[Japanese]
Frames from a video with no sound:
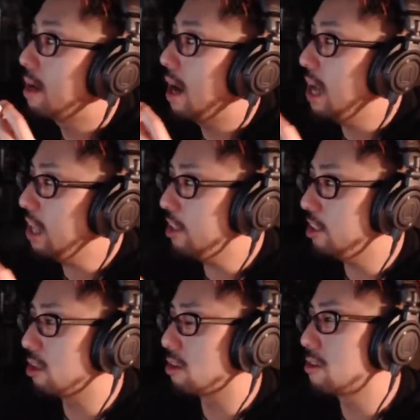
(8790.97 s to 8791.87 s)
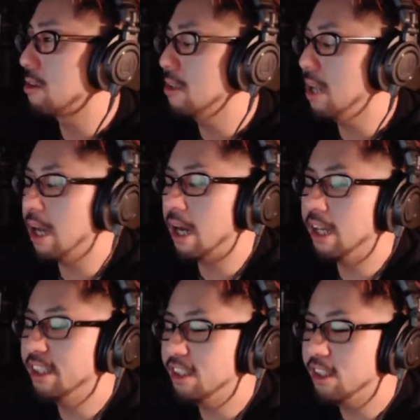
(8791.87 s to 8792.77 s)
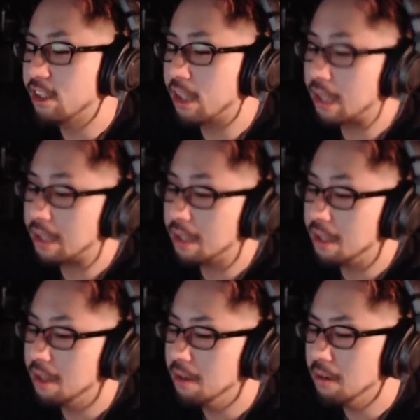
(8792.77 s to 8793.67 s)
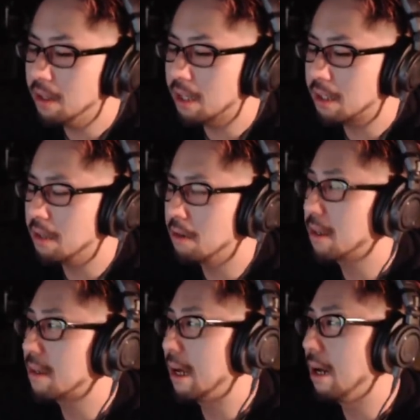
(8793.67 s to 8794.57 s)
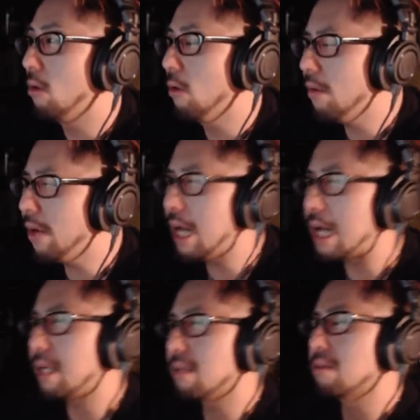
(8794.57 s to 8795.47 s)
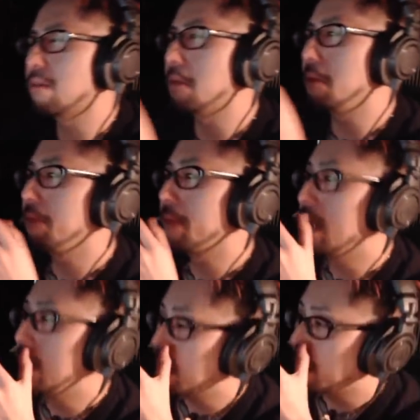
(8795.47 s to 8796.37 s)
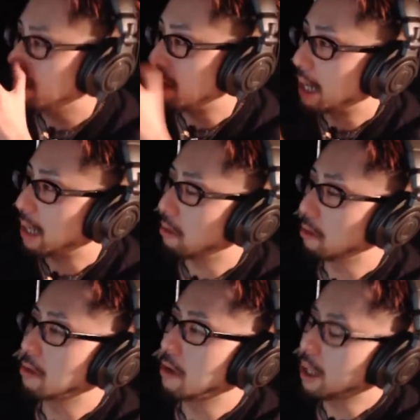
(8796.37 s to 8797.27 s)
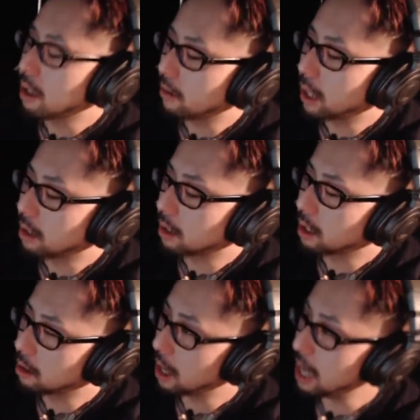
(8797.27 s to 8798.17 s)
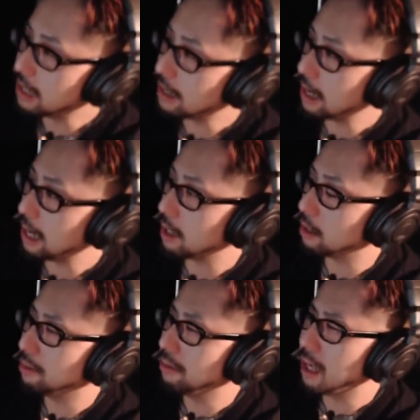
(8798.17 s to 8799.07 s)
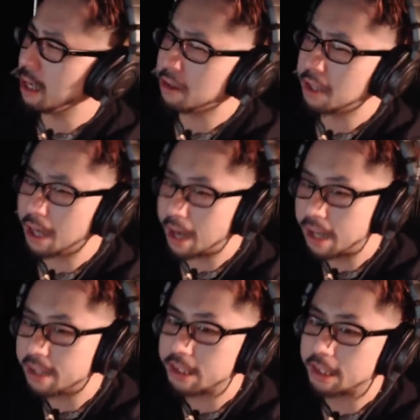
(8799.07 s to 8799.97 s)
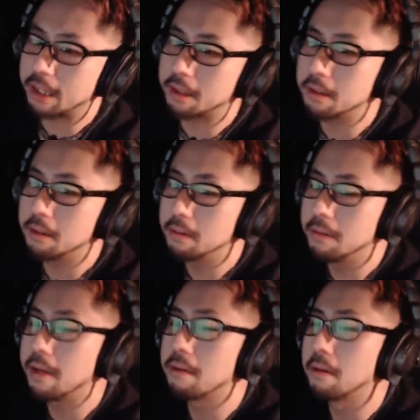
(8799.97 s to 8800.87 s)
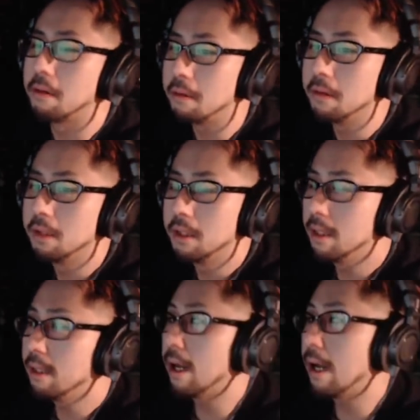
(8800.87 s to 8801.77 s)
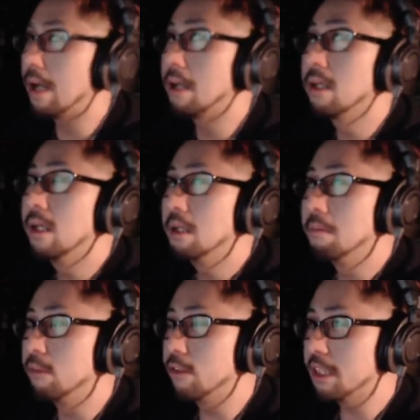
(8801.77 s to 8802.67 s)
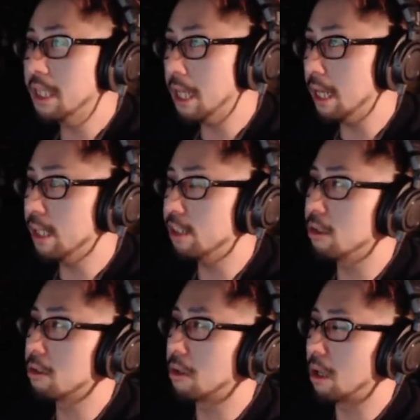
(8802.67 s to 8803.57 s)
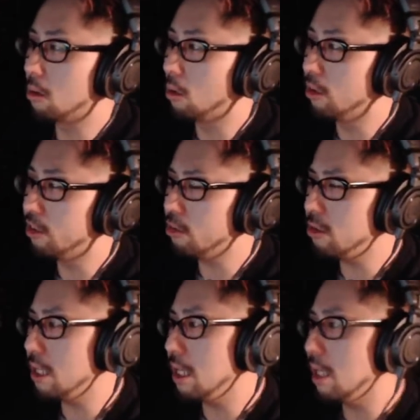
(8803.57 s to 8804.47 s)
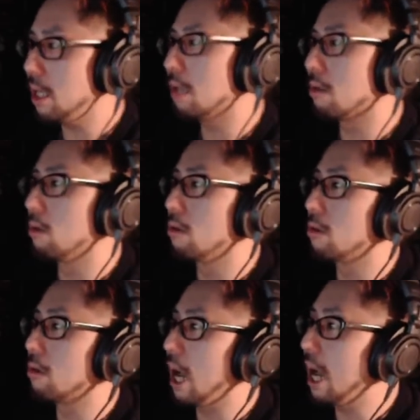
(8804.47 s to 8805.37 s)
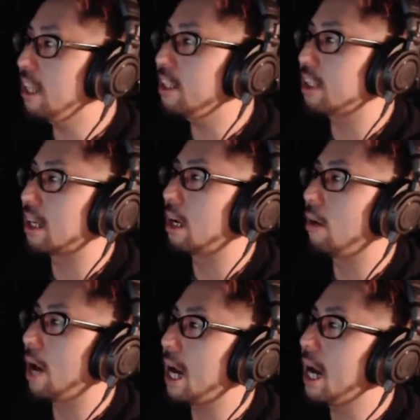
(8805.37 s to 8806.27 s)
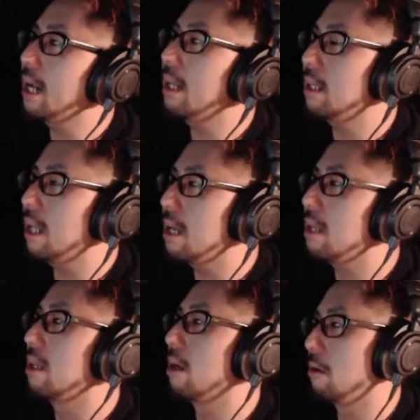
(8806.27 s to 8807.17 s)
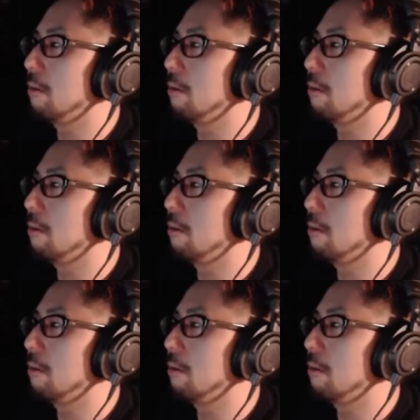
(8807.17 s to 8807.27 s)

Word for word: うん、アンチの少ない配信者なんているかっていうかさ、俺はそのまあ放送やってて分かるんだけど、閲覧が増えるからアンチが増えるのよ。だからぶっちゃけた話言うとね、ごじゅうにん以下の放送でアンチなんか分からないんだよ。